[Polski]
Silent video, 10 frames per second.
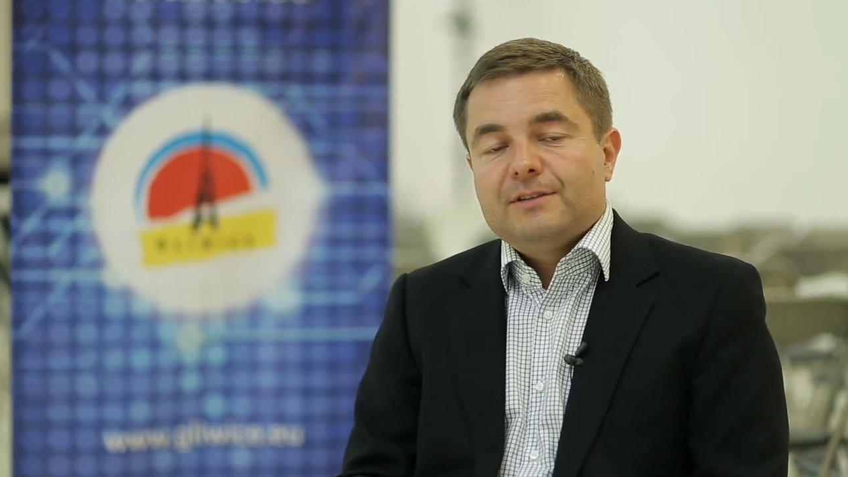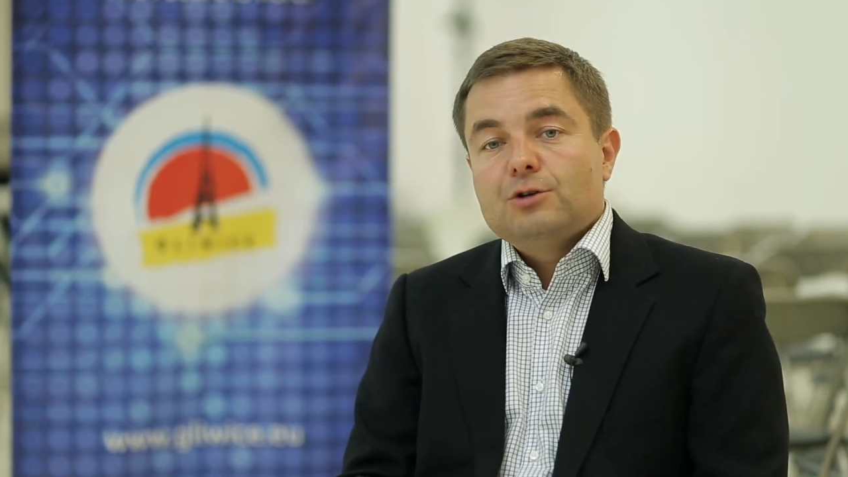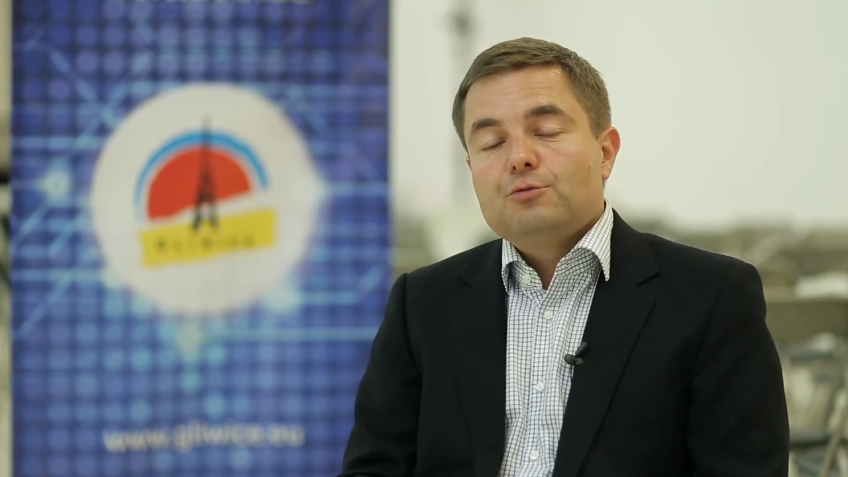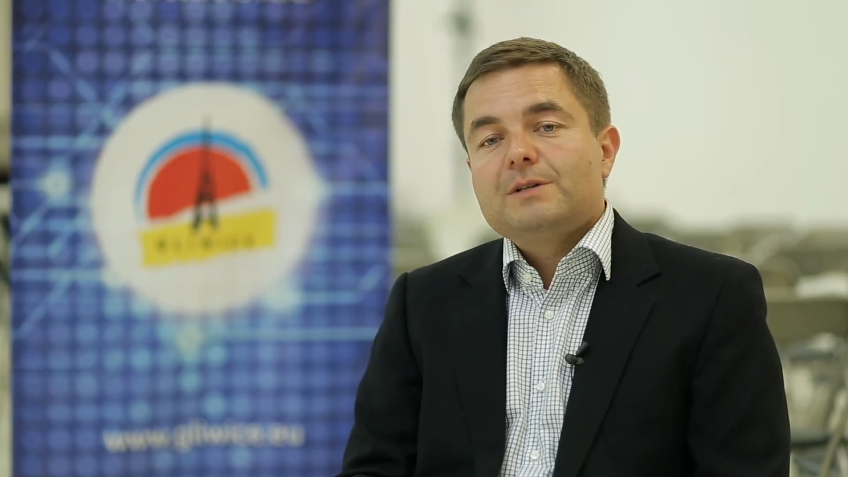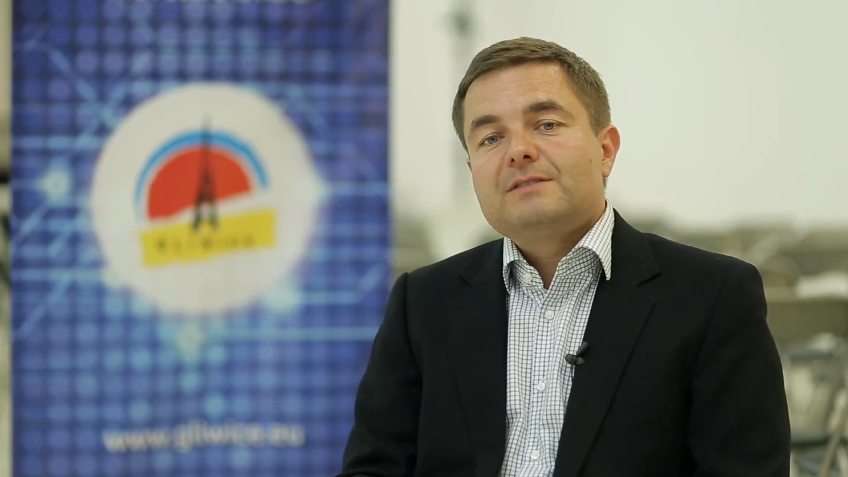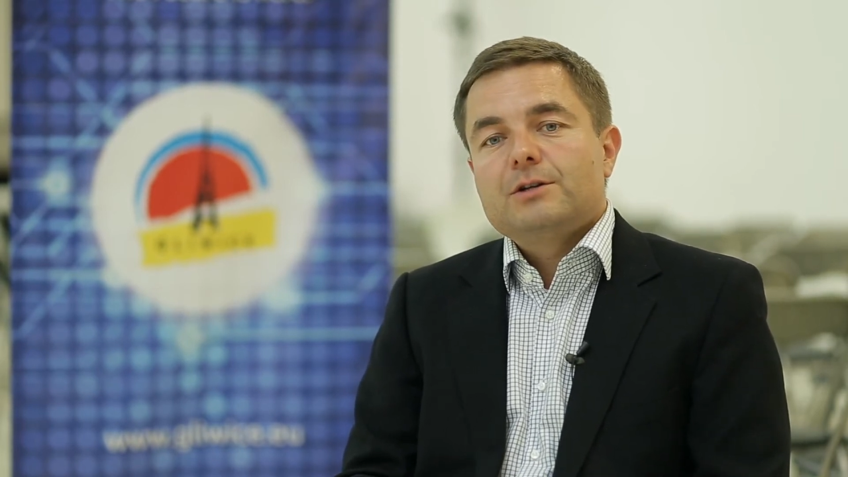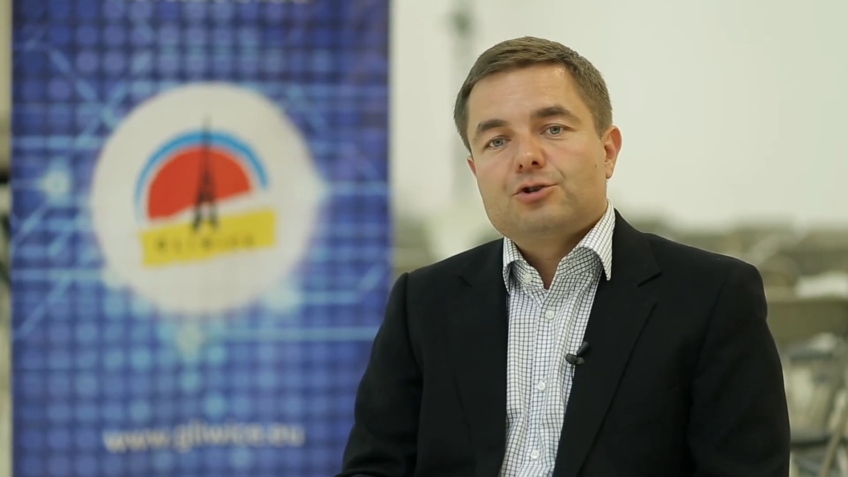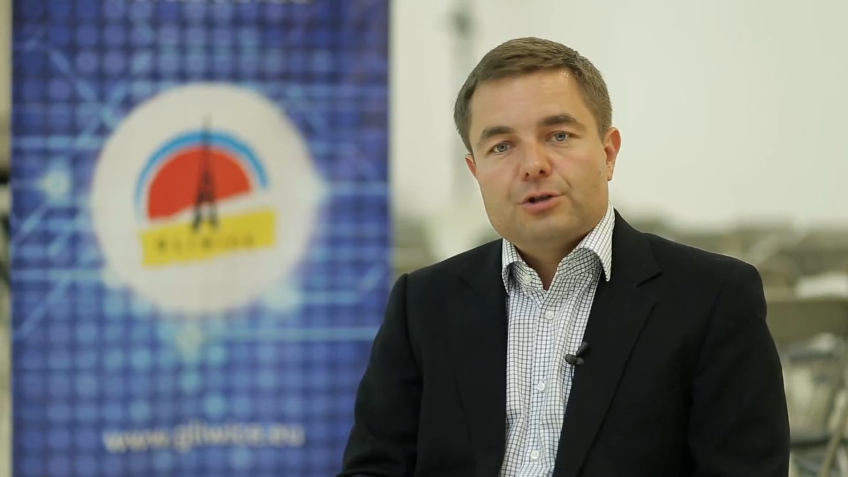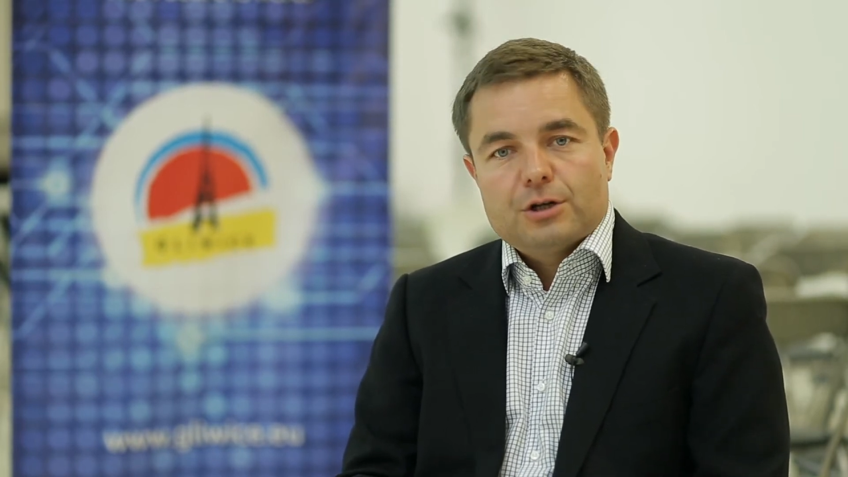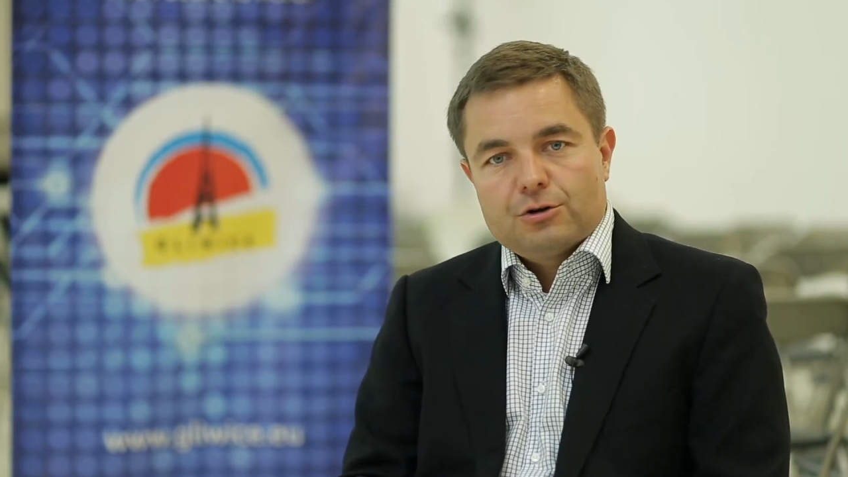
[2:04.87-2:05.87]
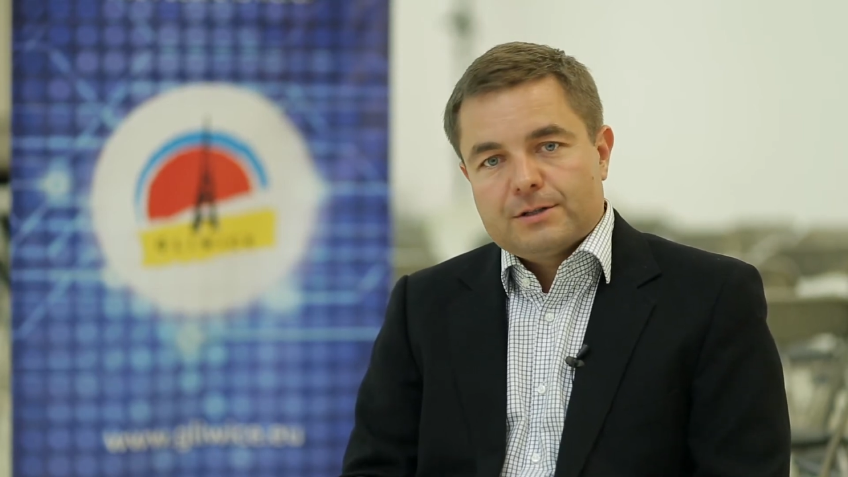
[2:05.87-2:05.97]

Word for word: w tej grupie zwiększonego